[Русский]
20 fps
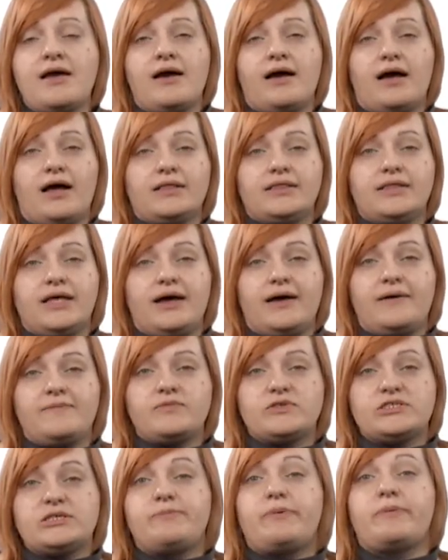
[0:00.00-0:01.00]
она
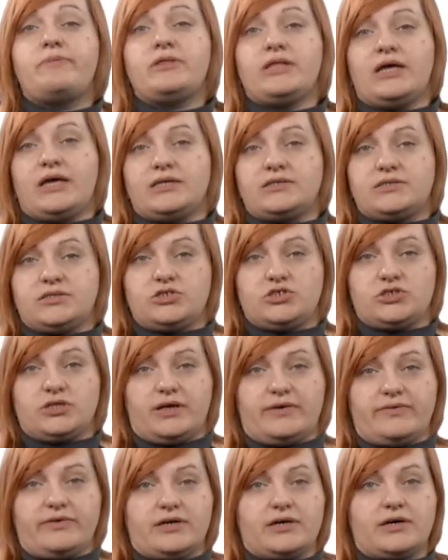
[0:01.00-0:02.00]
запоминается
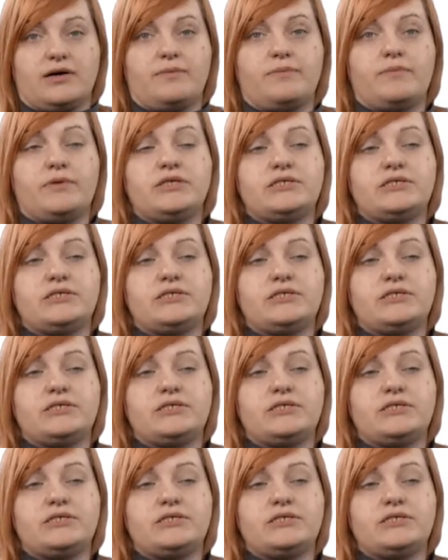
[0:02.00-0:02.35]
человеком